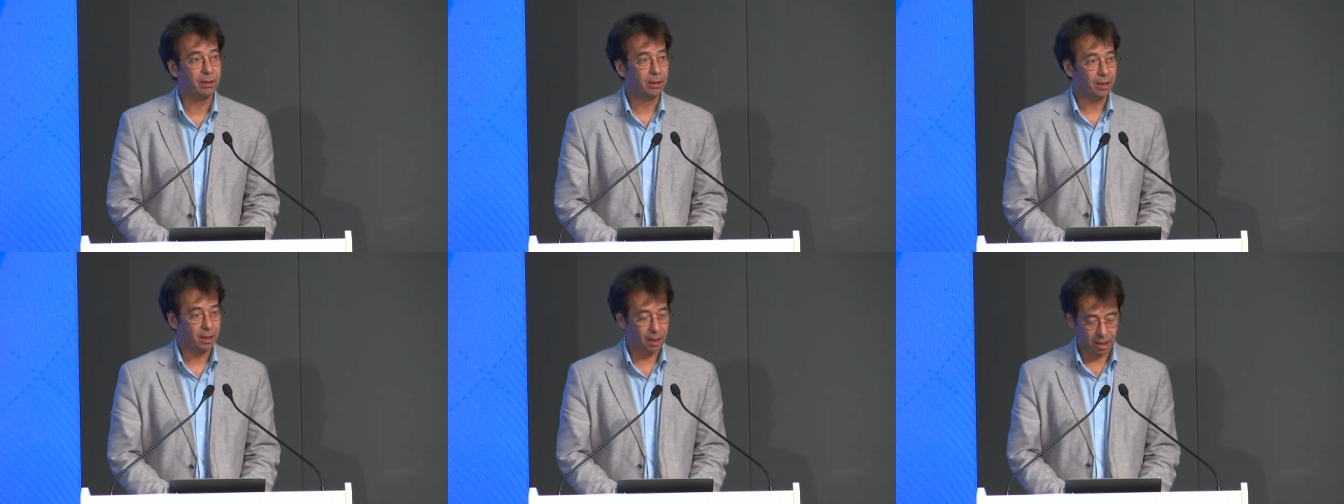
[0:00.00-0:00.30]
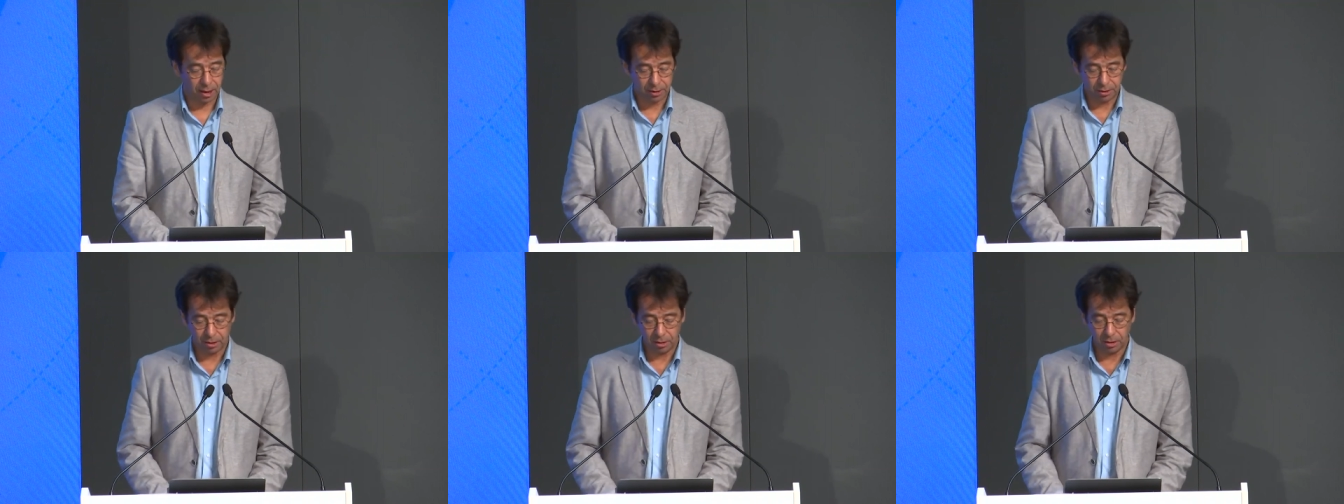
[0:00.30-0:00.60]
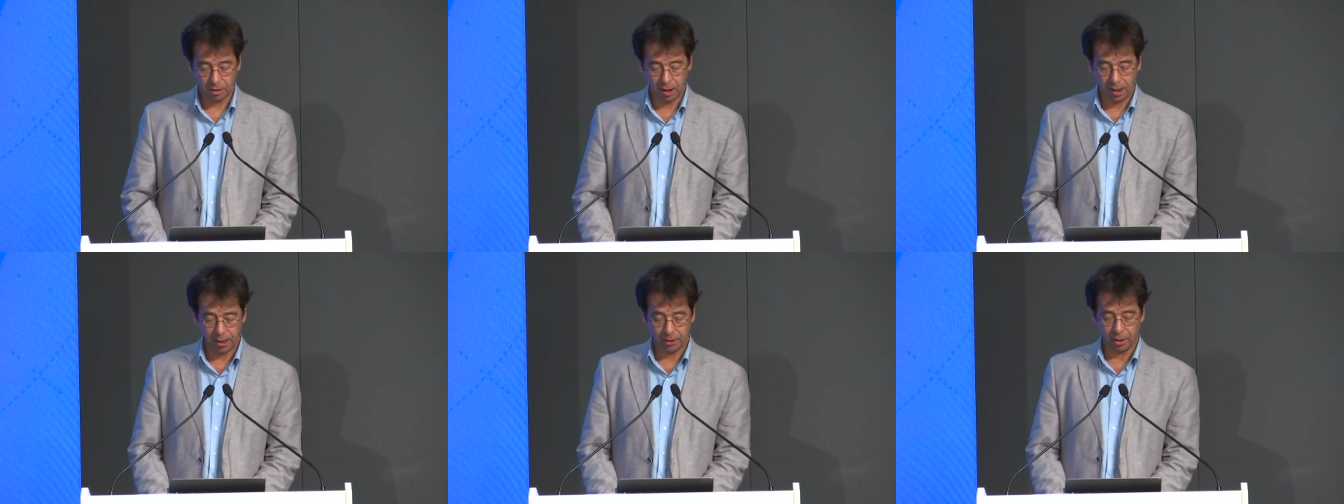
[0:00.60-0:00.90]
de
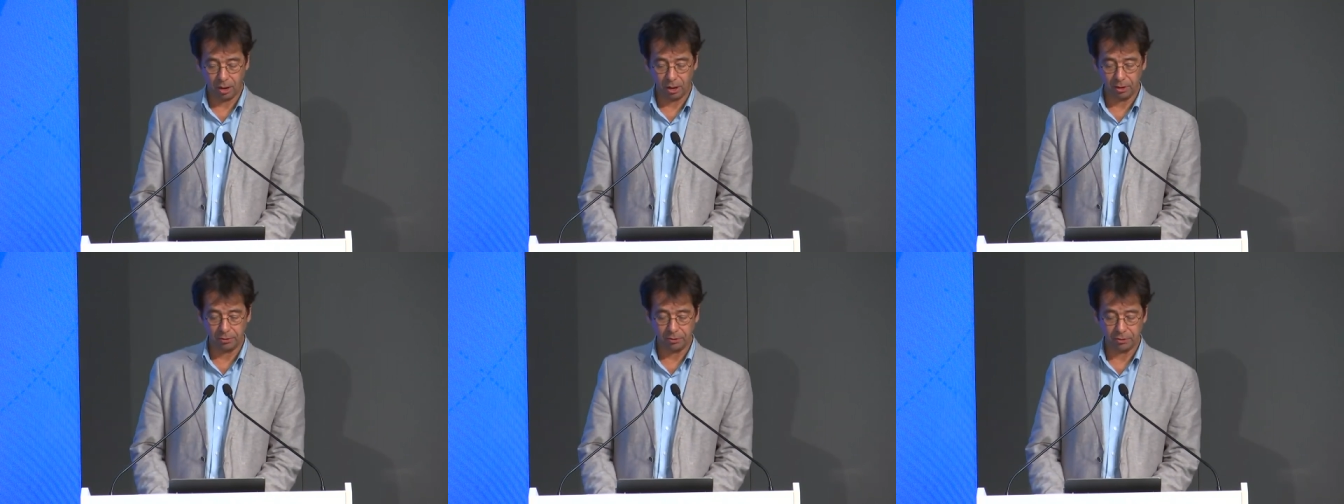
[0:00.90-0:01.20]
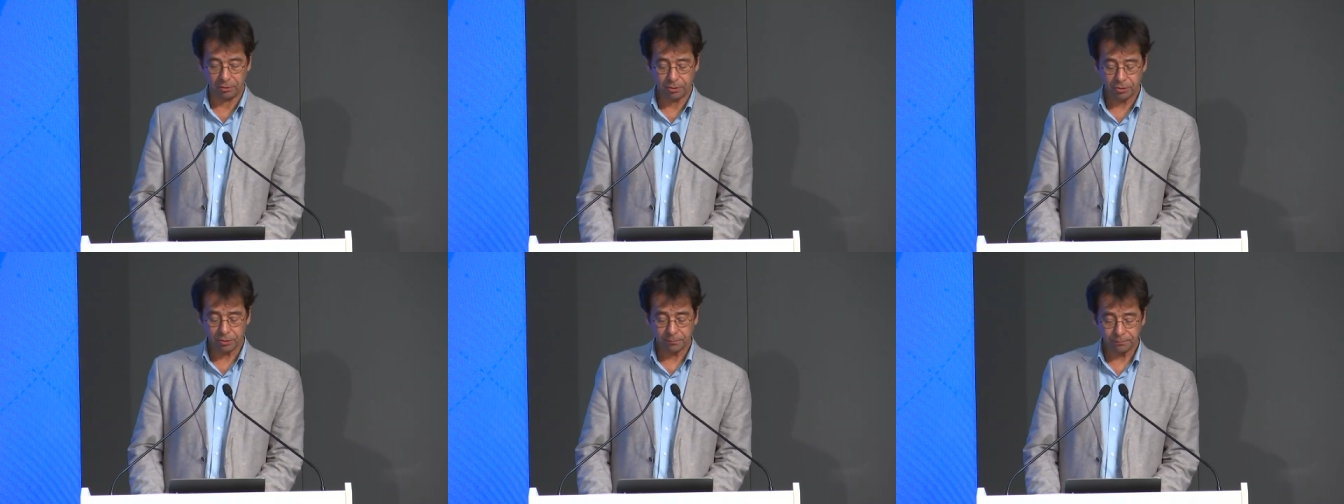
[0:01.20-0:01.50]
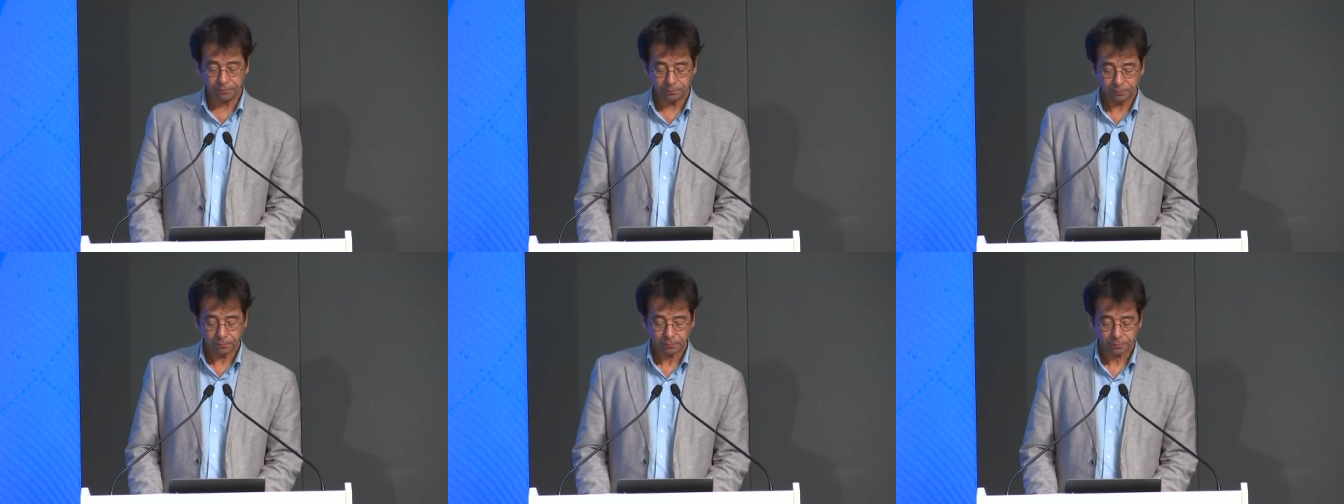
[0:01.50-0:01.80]
Jamil et
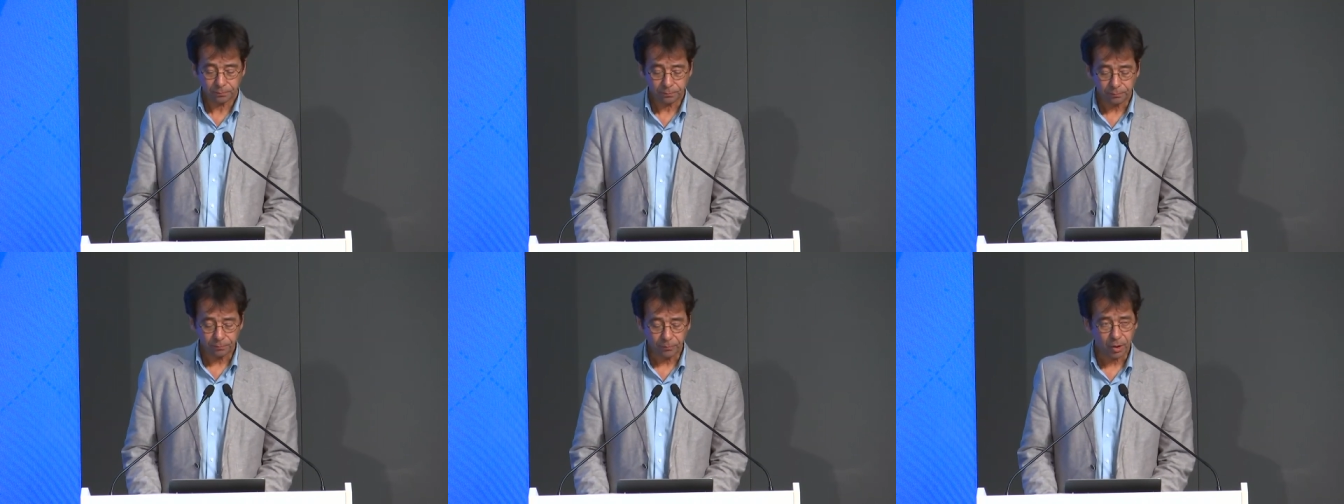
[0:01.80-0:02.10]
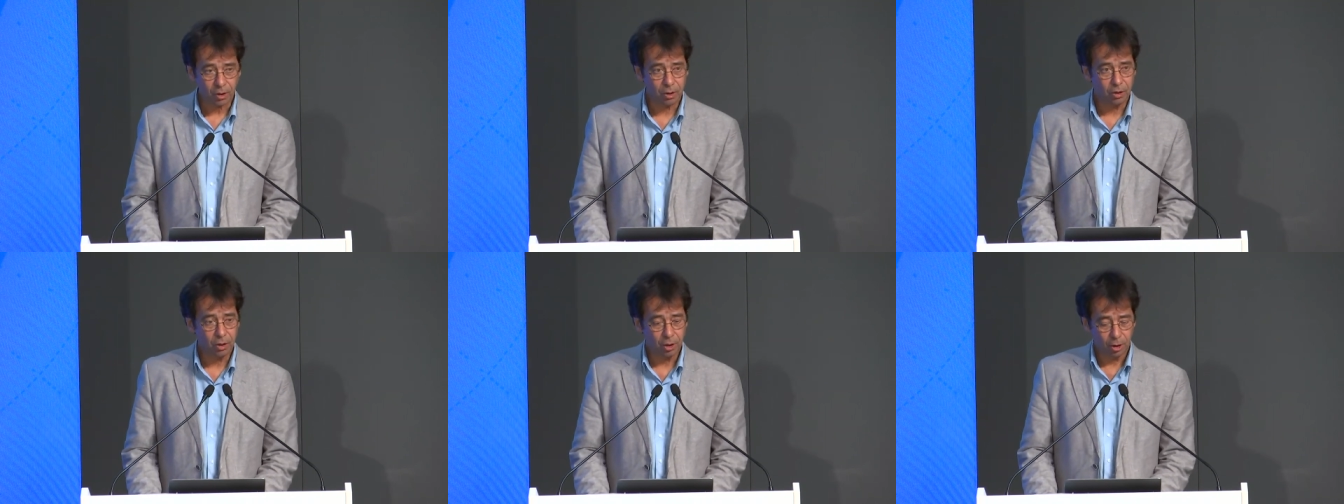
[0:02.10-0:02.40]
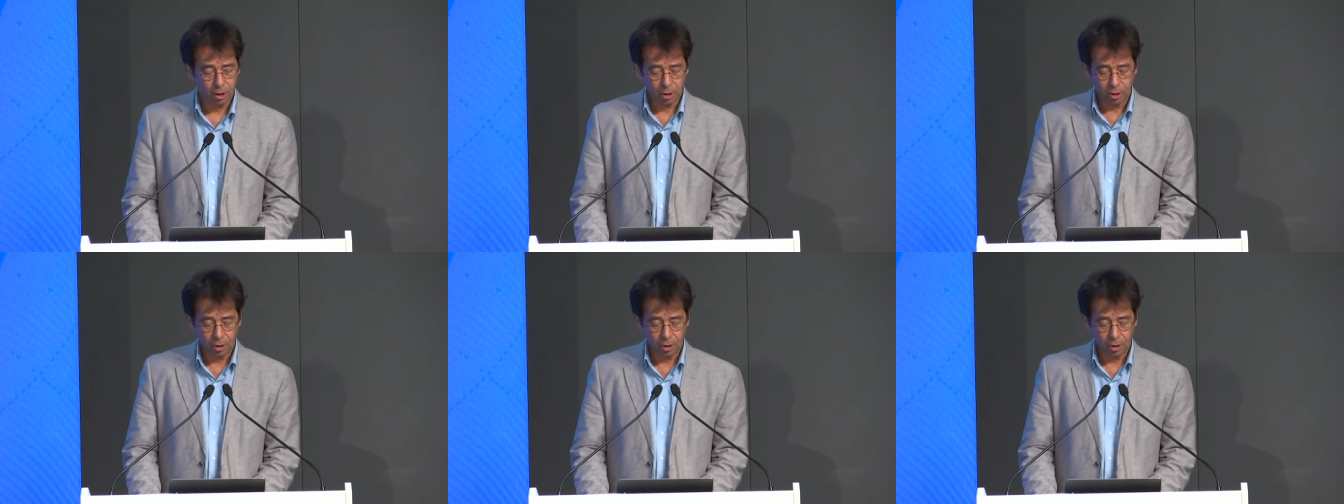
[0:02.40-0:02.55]
euh, d'autres.